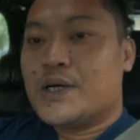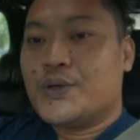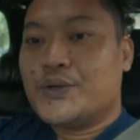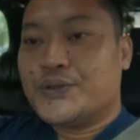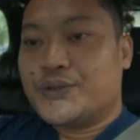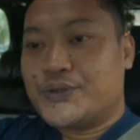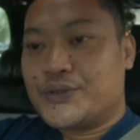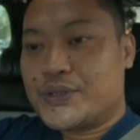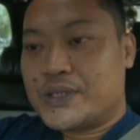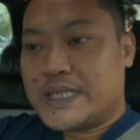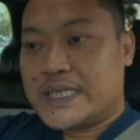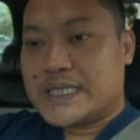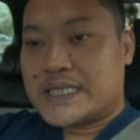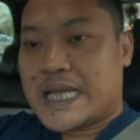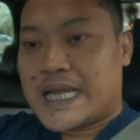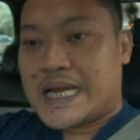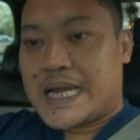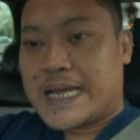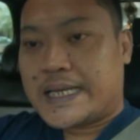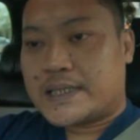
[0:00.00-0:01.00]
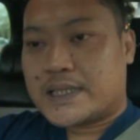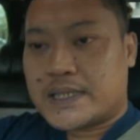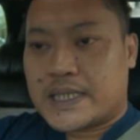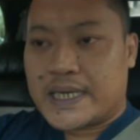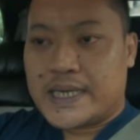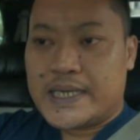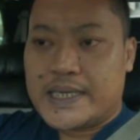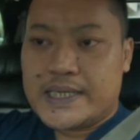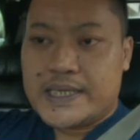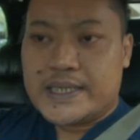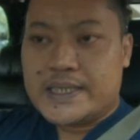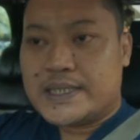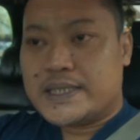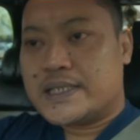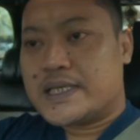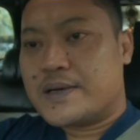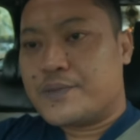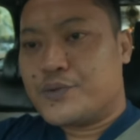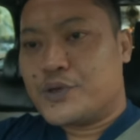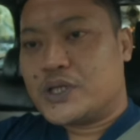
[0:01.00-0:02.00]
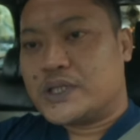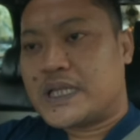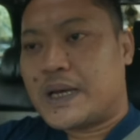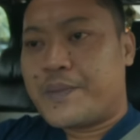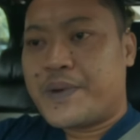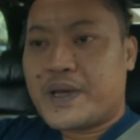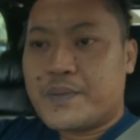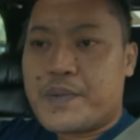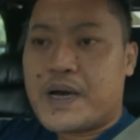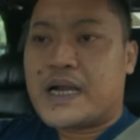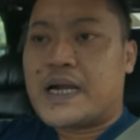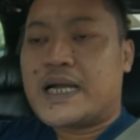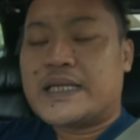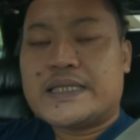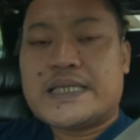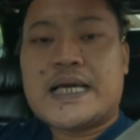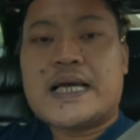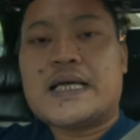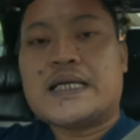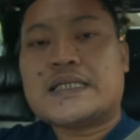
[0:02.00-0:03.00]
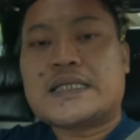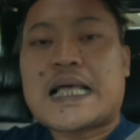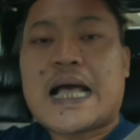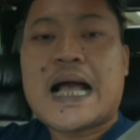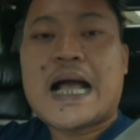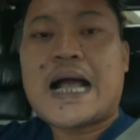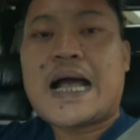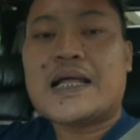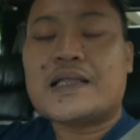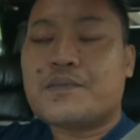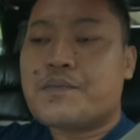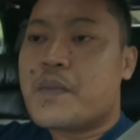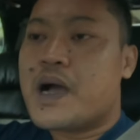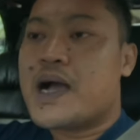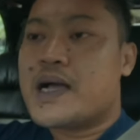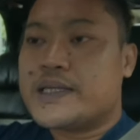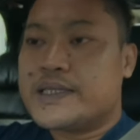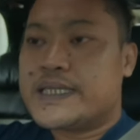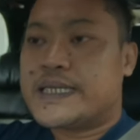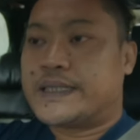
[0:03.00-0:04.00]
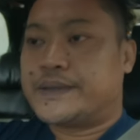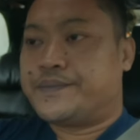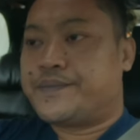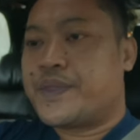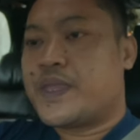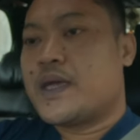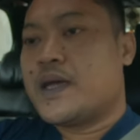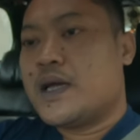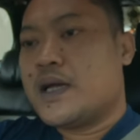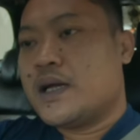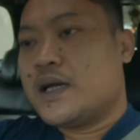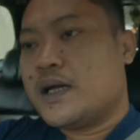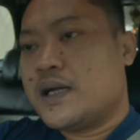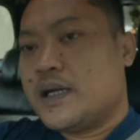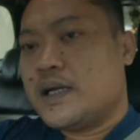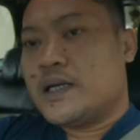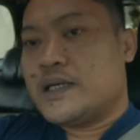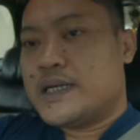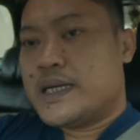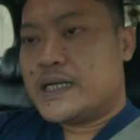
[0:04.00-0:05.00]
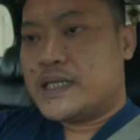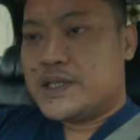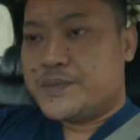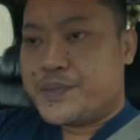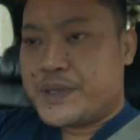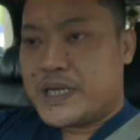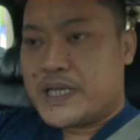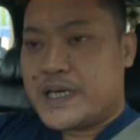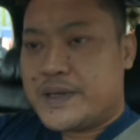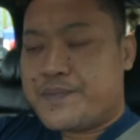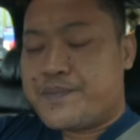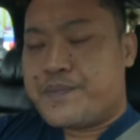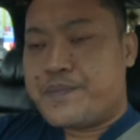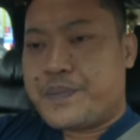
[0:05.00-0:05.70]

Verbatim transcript: Untuk Nissan X-Trail ini di Jabodetabek barangnya sangat banyak yang dipilih